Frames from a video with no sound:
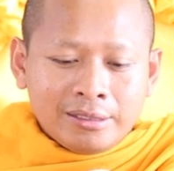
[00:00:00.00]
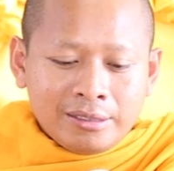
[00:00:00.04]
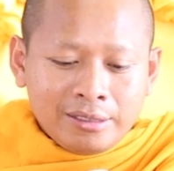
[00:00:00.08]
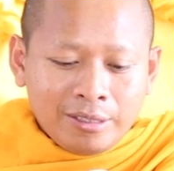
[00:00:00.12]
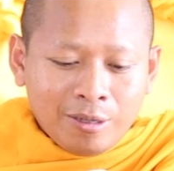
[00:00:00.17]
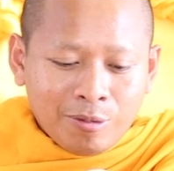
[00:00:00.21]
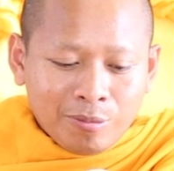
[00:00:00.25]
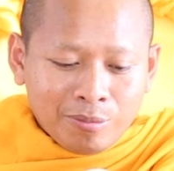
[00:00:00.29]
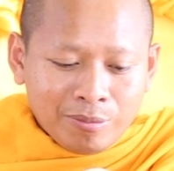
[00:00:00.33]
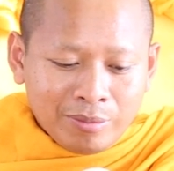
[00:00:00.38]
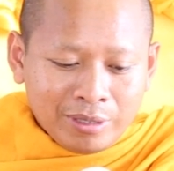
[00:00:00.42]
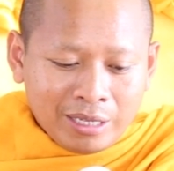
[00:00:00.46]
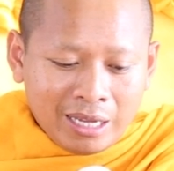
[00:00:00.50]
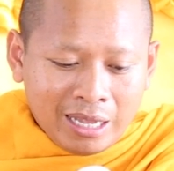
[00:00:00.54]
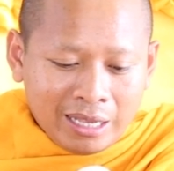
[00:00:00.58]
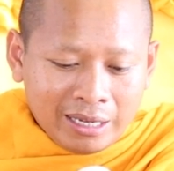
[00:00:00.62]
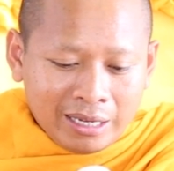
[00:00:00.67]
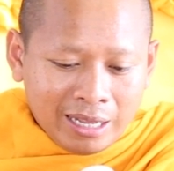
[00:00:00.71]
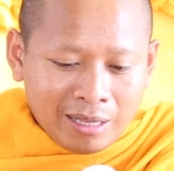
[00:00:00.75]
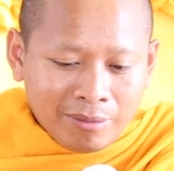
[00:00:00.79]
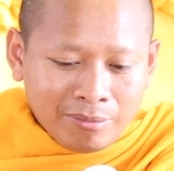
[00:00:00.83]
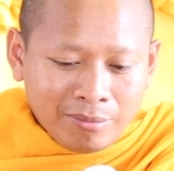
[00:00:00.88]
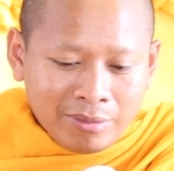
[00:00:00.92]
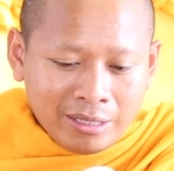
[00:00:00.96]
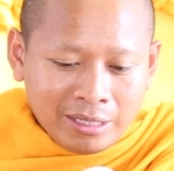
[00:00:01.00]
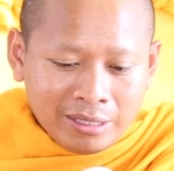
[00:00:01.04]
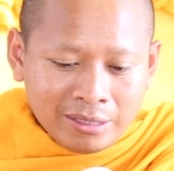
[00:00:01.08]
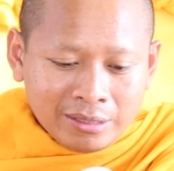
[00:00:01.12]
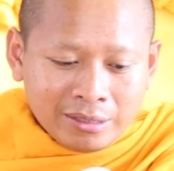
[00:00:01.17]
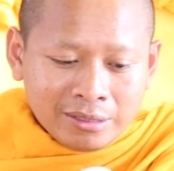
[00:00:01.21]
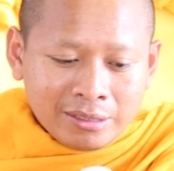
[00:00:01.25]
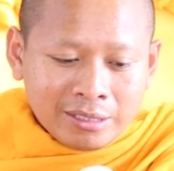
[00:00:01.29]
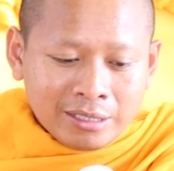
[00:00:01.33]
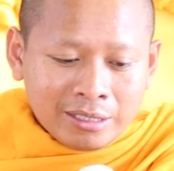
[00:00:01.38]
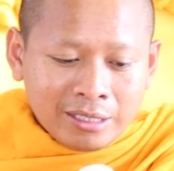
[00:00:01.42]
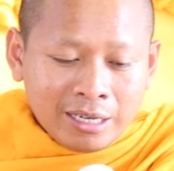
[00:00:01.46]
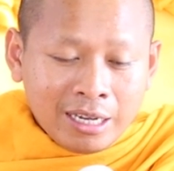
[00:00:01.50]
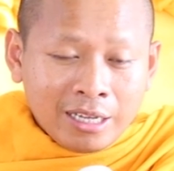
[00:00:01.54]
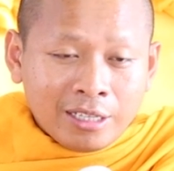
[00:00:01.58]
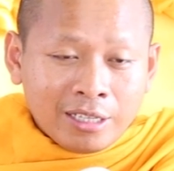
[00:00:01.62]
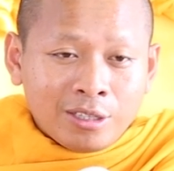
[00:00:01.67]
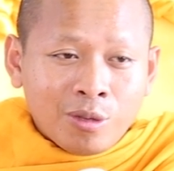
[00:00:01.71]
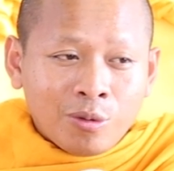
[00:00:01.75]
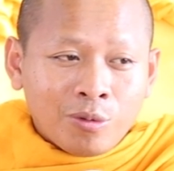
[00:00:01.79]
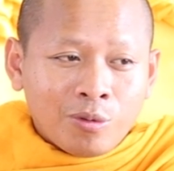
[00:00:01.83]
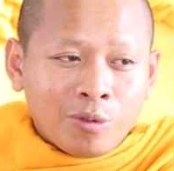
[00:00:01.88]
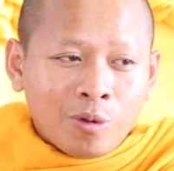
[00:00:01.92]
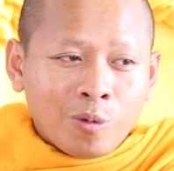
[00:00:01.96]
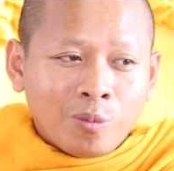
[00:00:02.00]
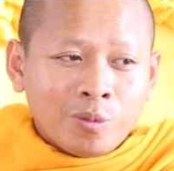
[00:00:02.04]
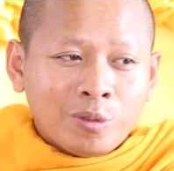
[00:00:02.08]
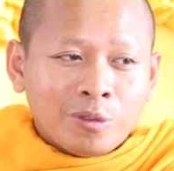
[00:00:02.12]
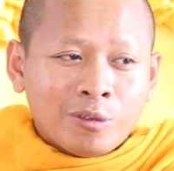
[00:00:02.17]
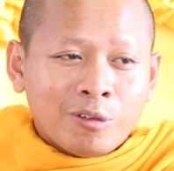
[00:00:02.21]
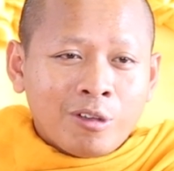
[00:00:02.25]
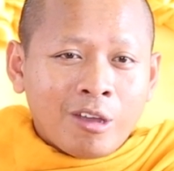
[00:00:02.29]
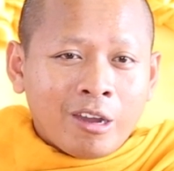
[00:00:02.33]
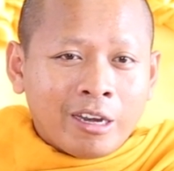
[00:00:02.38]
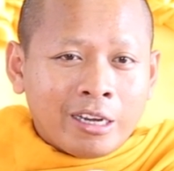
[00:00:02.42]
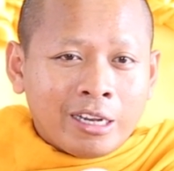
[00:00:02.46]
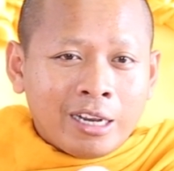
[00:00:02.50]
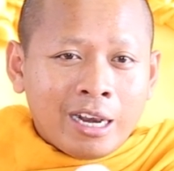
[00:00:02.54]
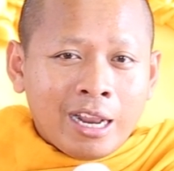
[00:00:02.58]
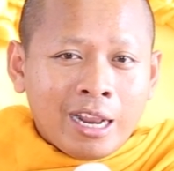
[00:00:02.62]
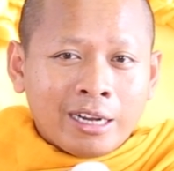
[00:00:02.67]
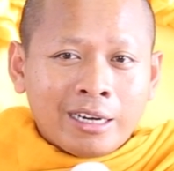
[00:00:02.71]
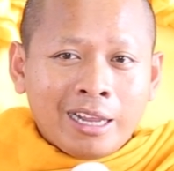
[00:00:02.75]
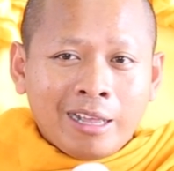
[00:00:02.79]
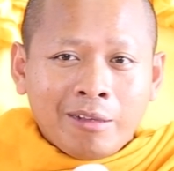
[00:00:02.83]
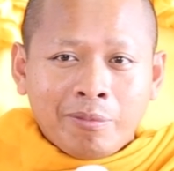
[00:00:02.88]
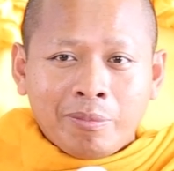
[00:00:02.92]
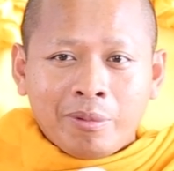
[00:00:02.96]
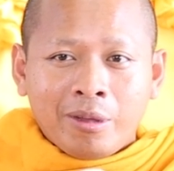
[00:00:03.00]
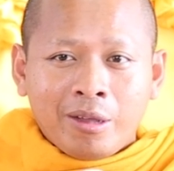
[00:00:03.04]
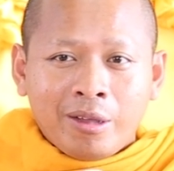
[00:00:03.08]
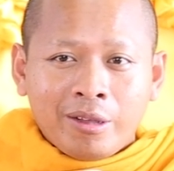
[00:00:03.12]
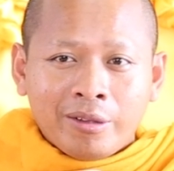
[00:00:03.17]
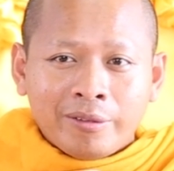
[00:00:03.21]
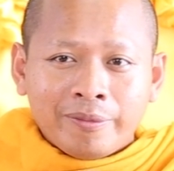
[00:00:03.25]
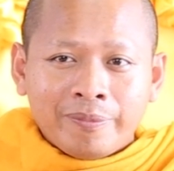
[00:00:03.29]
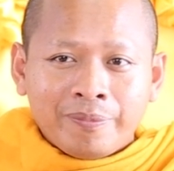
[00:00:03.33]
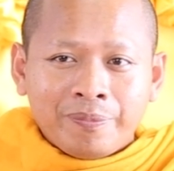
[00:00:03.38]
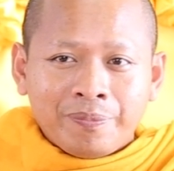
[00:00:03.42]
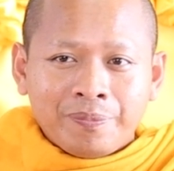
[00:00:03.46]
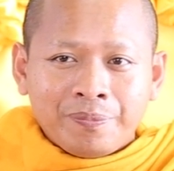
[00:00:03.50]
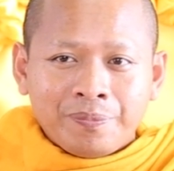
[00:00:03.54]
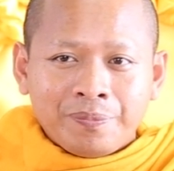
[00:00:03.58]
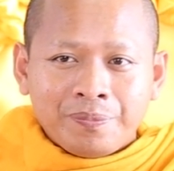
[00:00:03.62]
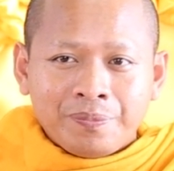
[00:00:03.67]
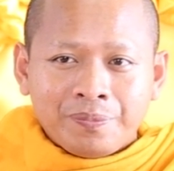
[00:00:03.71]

nhầm và cả na miền sực đây tục rụp sủng quạt khăng na và ông